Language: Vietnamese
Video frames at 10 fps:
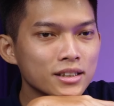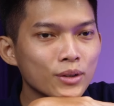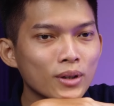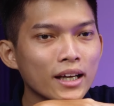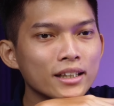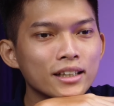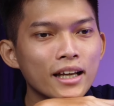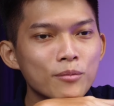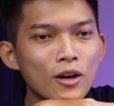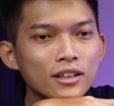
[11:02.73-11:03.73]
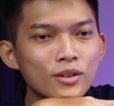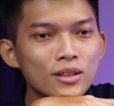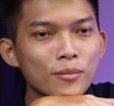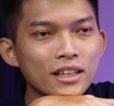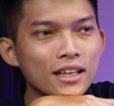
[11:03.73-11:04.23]
Kiểu này thì game load kiểu
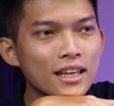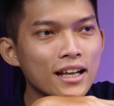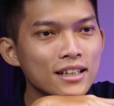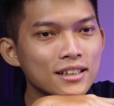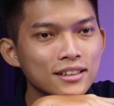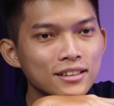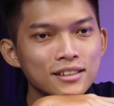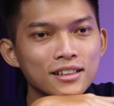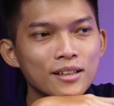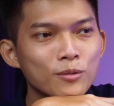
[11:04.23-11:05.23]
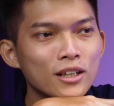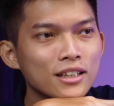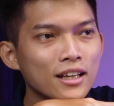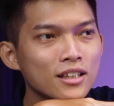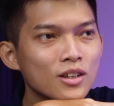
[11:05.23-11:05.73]
gì mà chạy nhanh. Game load
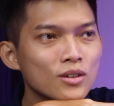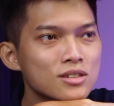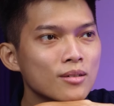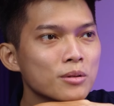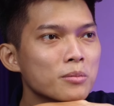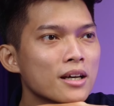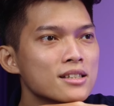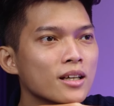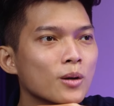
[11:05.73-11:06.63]
nhanh vô xong chúng ta sẽ